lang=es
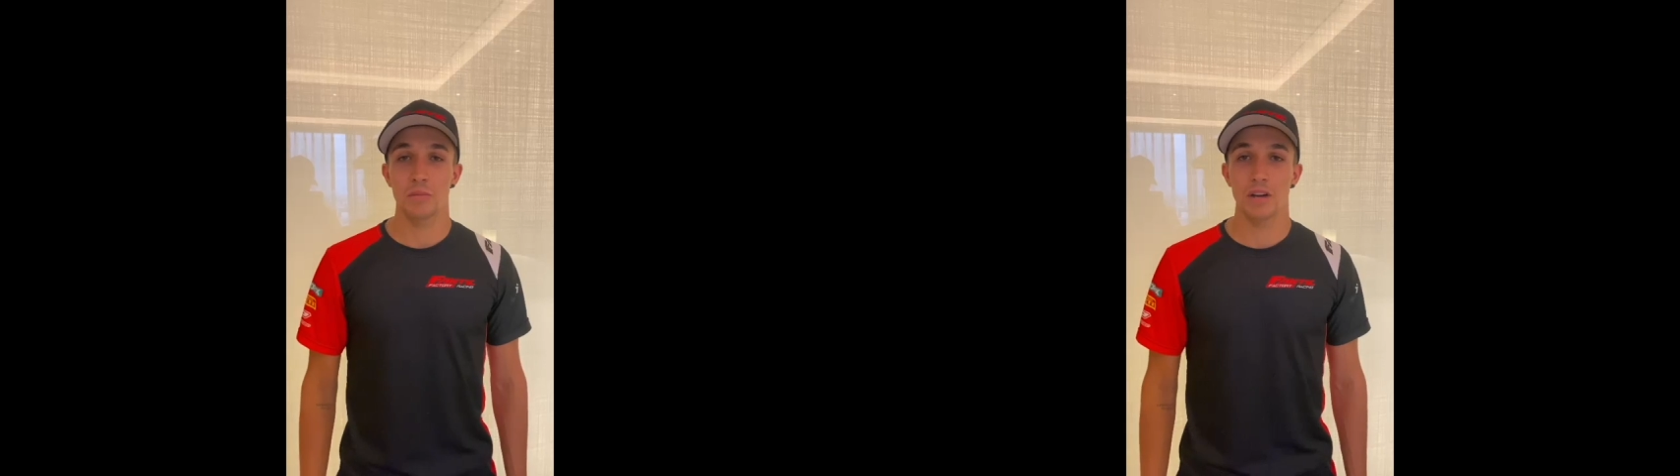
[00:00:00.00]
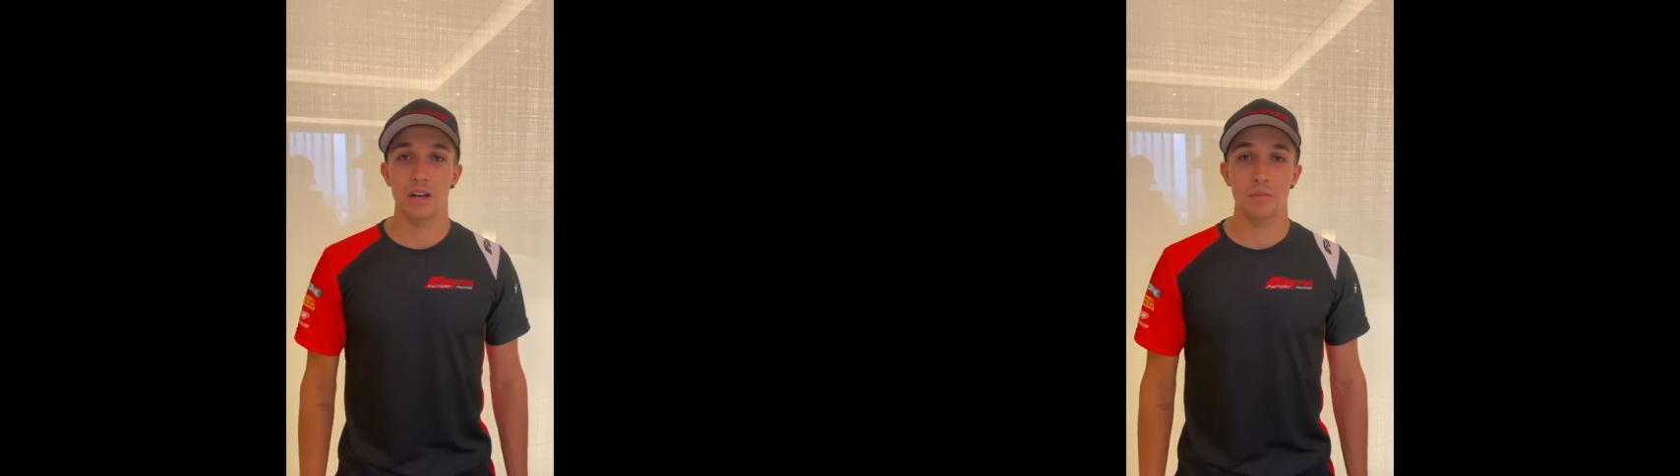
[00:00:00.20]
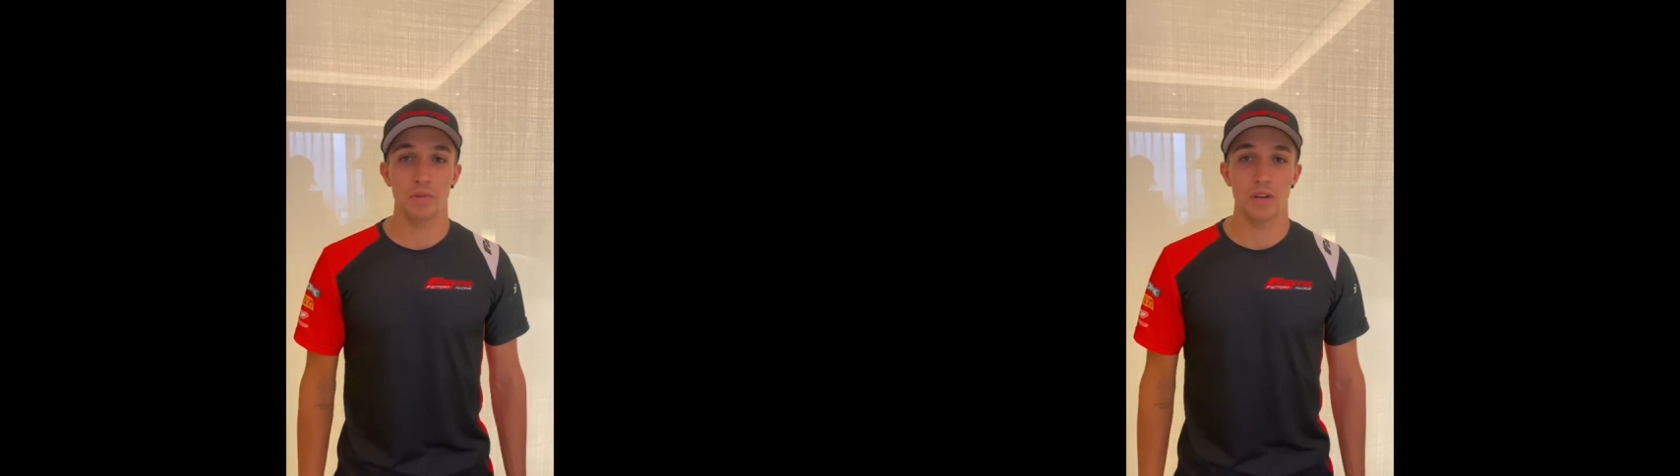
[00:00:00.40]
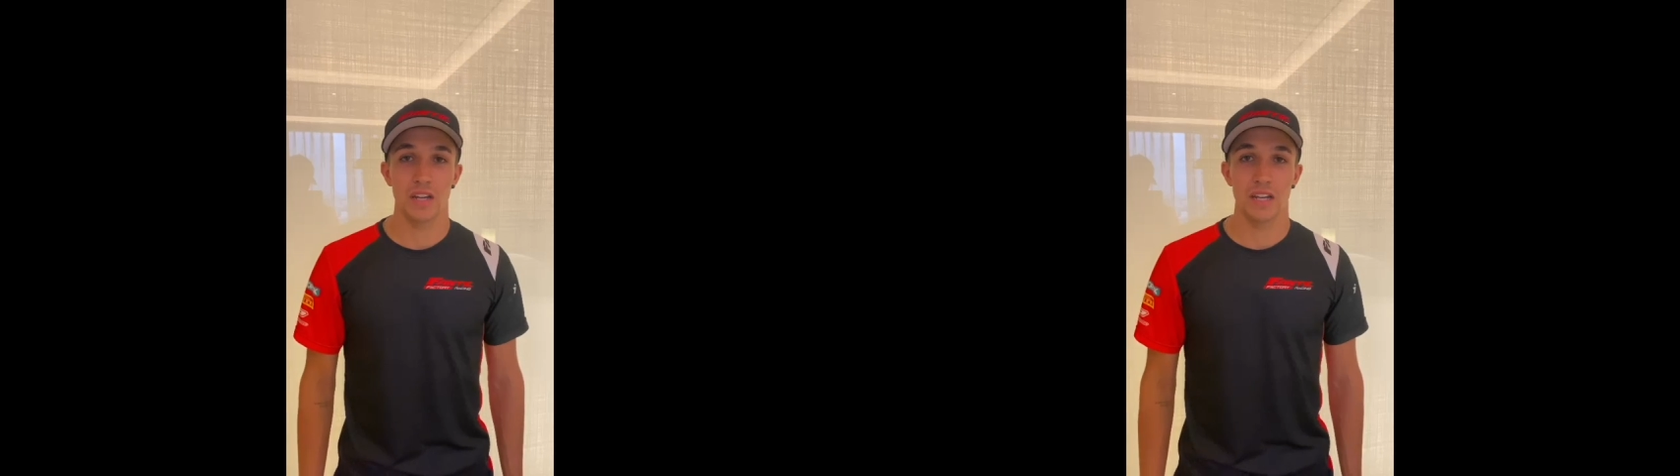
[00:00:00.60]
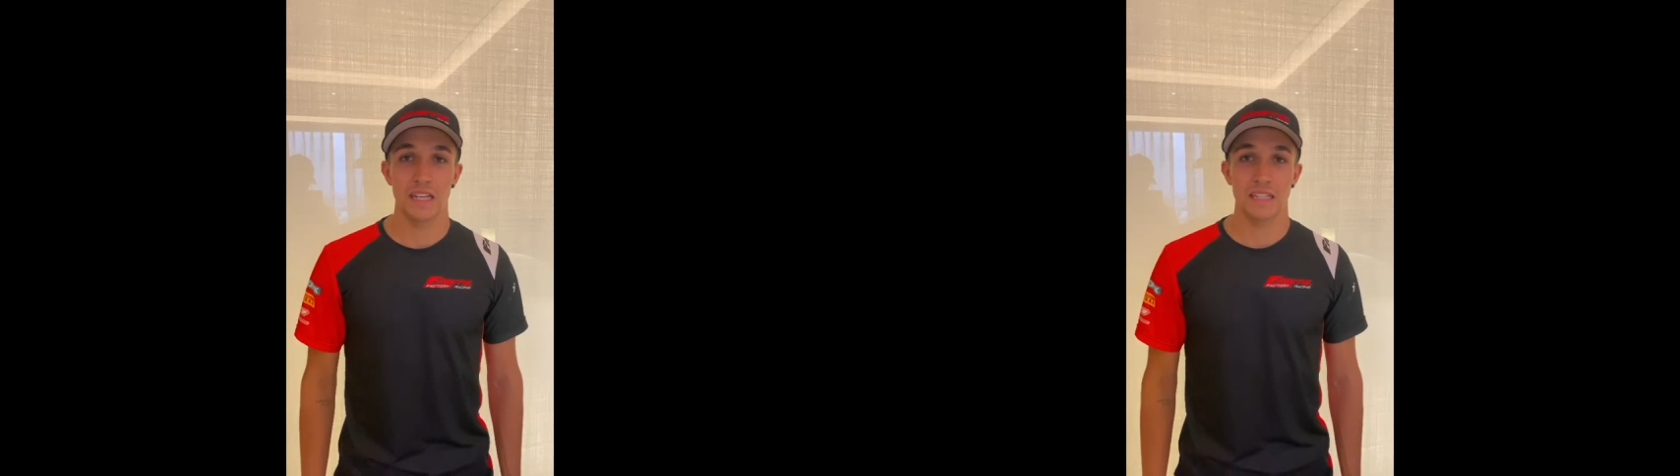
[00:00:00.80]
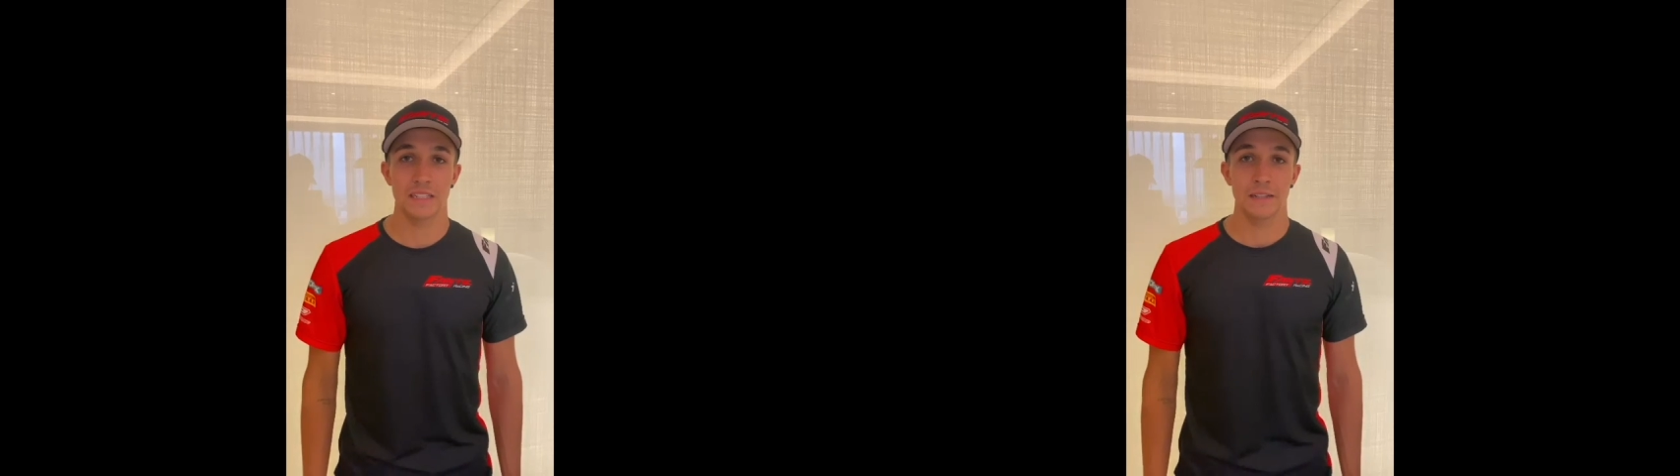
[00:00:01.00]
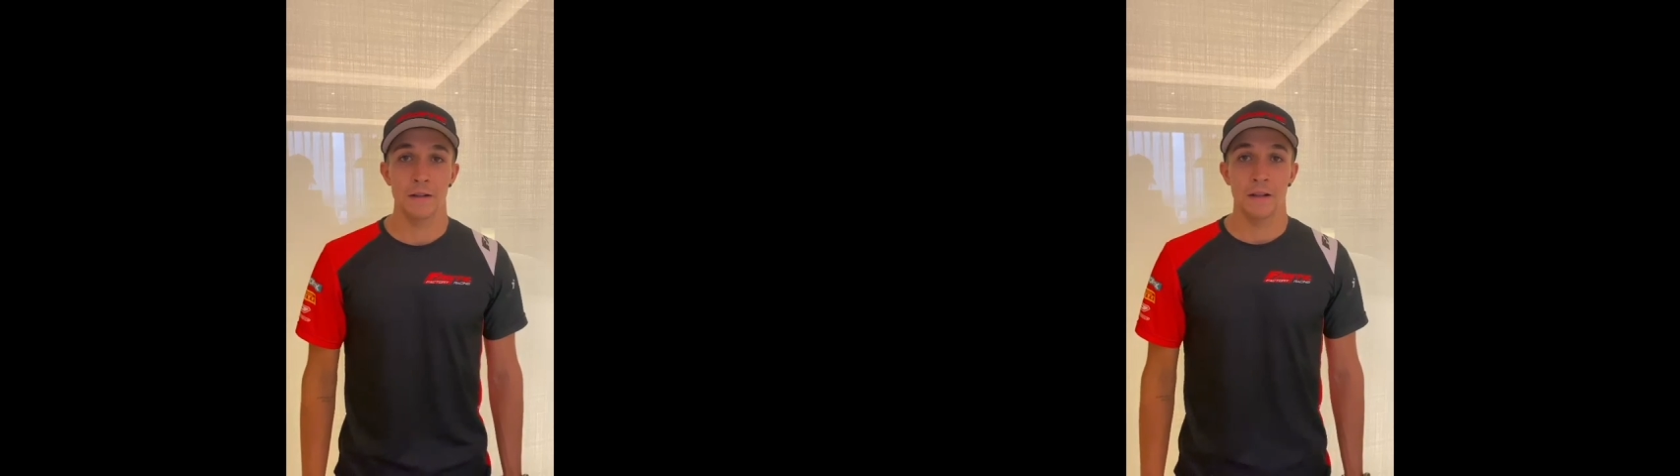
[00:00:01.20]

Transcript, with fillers: manga pues